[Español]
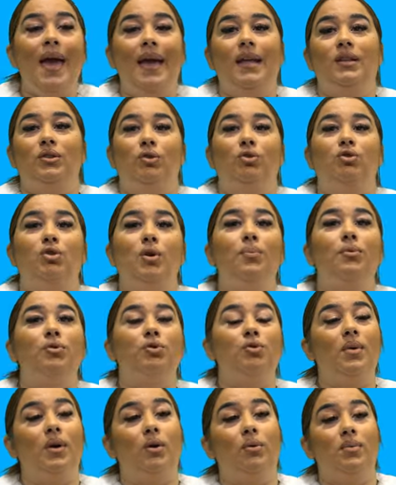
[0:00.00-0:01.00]
Entonces,
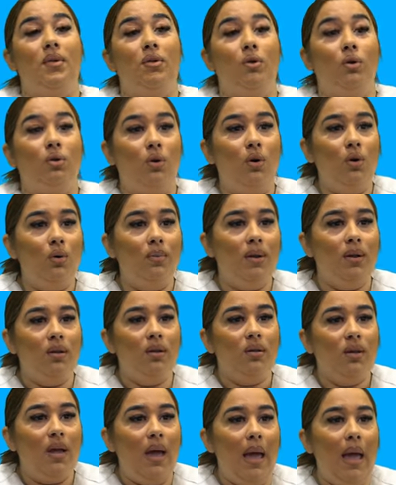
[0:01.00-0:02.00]
pues estuve cubriendo el COVID.
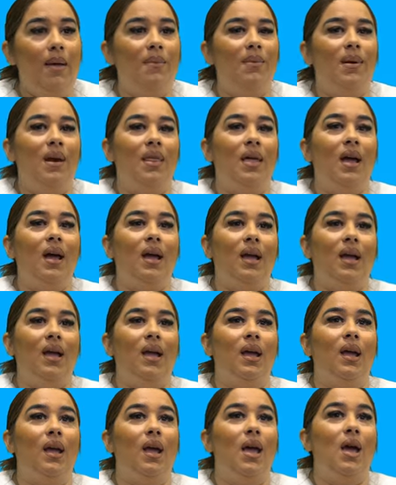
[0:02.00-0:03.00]
Es verdad
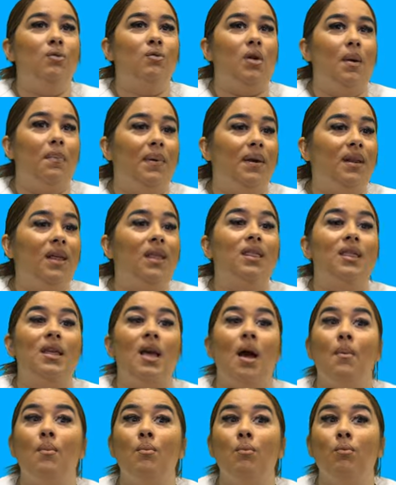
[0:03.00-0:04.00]
que es una
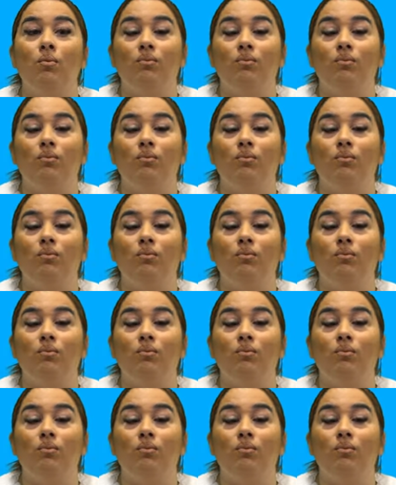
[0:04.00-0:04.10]
experiencia